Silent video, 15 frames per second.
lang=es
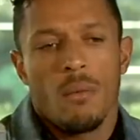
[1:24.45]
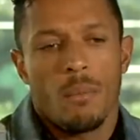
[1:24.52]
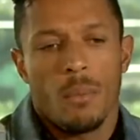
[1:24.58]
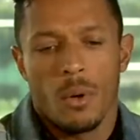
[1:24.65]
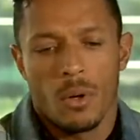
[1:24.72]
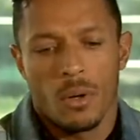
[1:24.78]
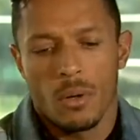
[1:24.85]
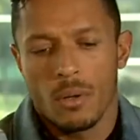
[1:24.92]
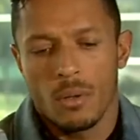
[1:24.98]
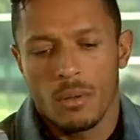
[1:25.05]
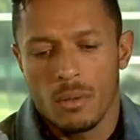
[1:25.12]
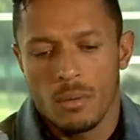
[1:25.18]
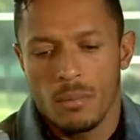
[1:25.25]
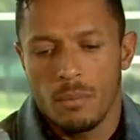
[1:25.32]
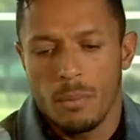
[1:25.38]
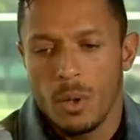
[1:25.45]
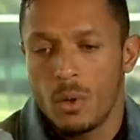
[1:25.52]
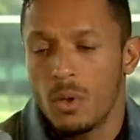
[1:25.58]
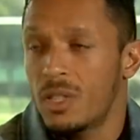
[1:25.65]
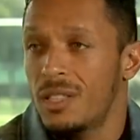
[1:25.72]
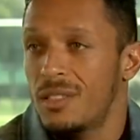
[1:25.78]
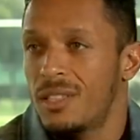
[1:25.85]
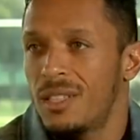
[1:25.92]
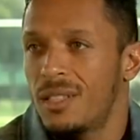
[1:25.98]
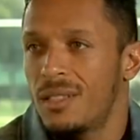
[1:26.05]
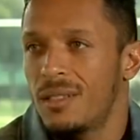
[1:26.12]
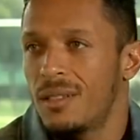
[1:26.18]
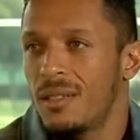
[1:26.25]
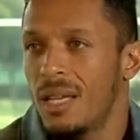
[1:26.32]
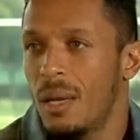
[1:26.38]
por, por cosas que
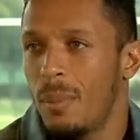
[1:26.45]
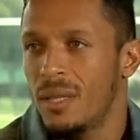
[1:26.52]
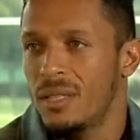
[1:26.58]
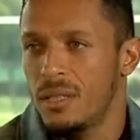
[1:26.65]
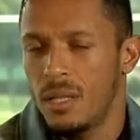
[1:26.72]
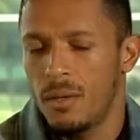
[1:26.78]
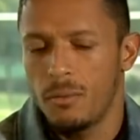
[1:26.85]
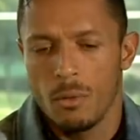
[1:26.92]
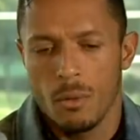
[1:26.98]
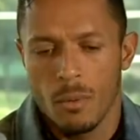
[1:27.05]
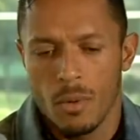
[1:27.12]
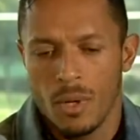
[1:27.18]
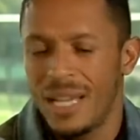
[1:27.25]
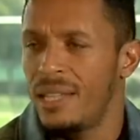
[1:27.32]
que pasa en el fútbol.